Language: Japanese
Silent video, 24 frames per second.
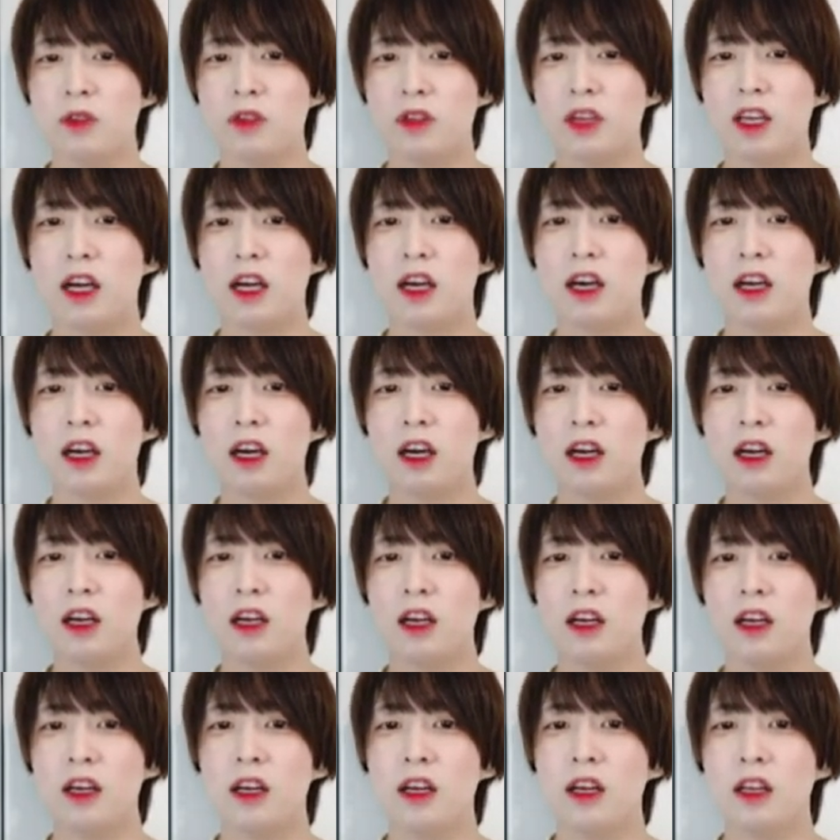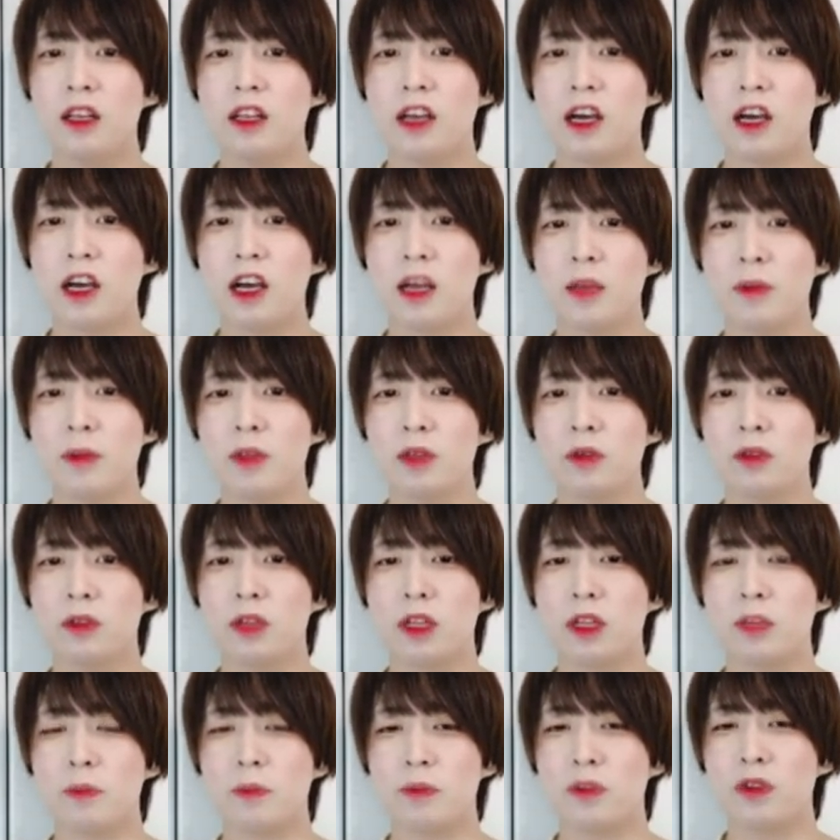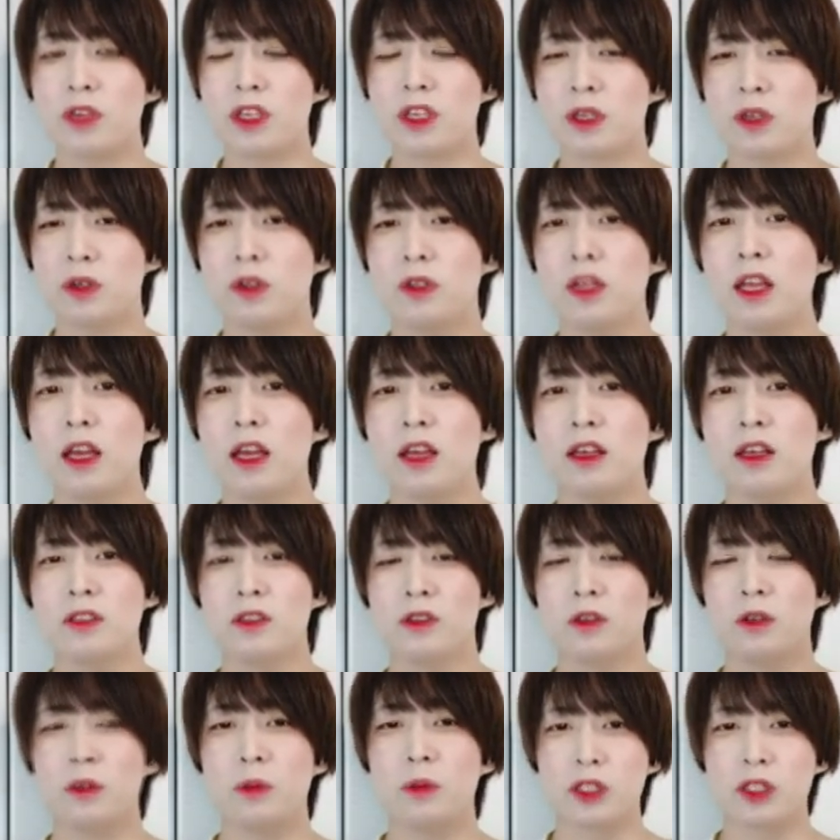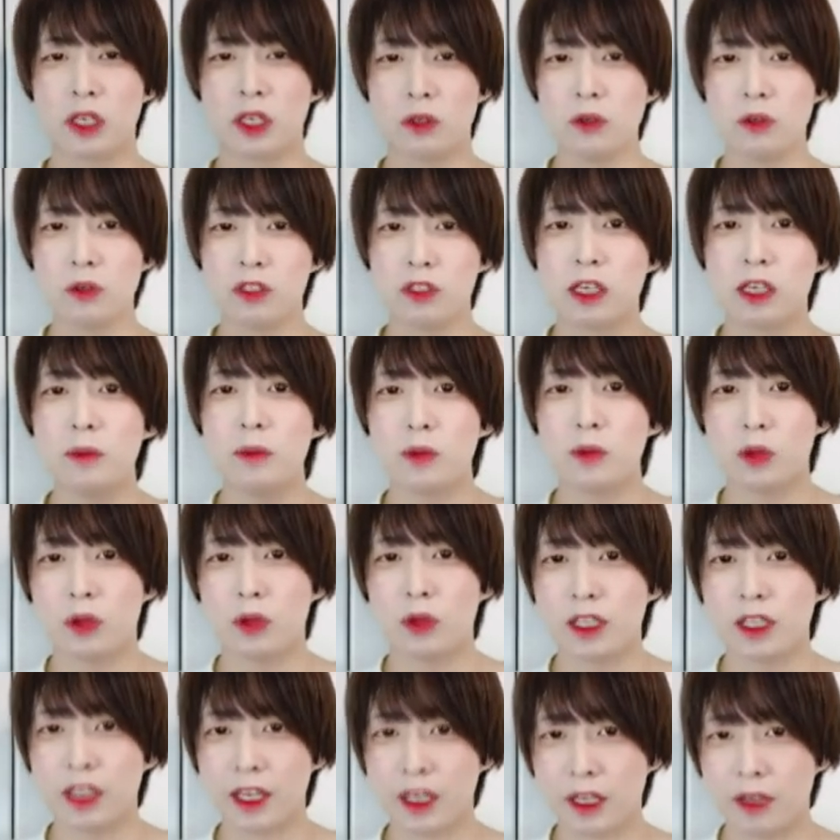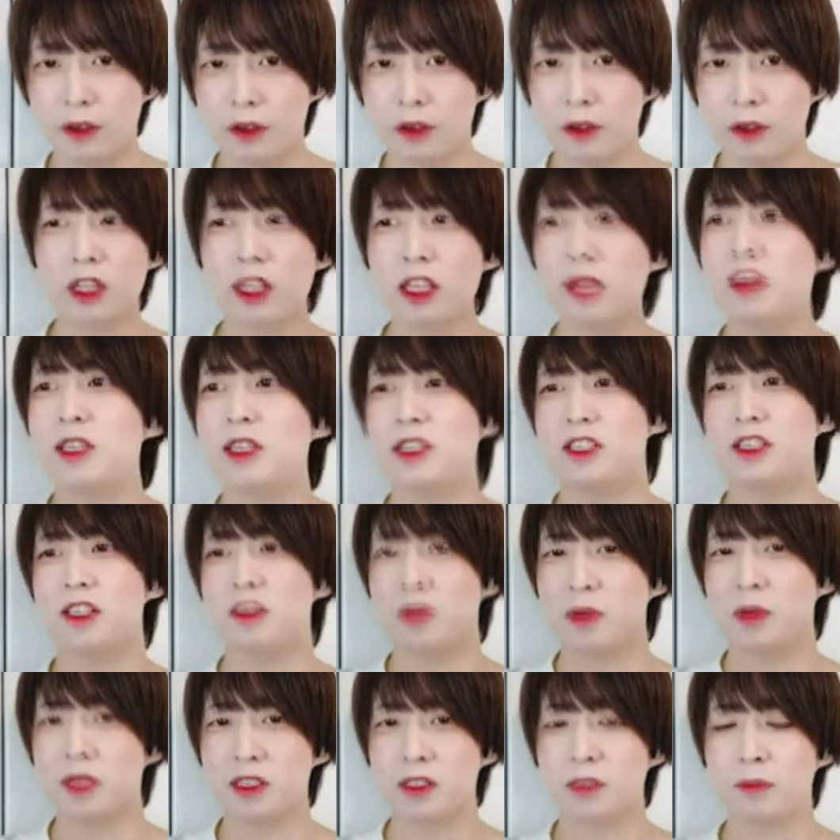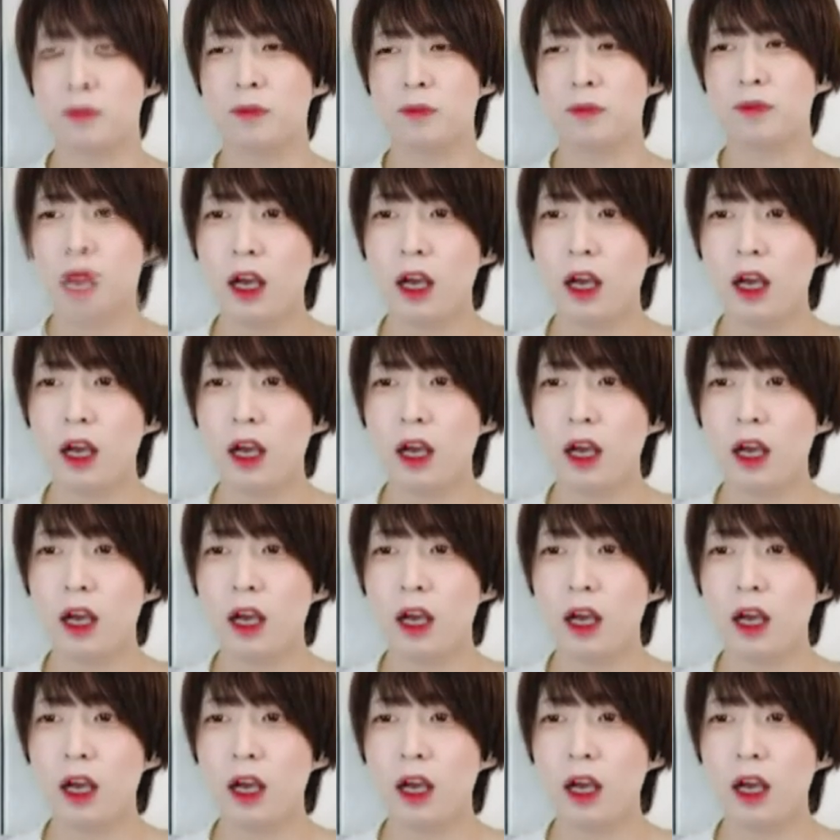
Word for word: トリガーか中指のグリップを引くことで、そのオブジェクトを掴むことができるといったイメージになります。